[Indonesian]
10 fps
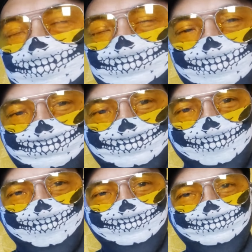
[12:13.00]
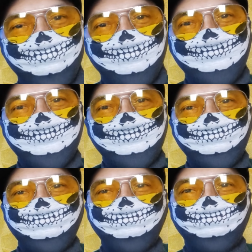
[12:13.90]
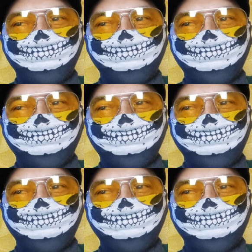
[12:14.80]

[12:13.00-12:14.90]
patungan usaha gitu Hotel City untuk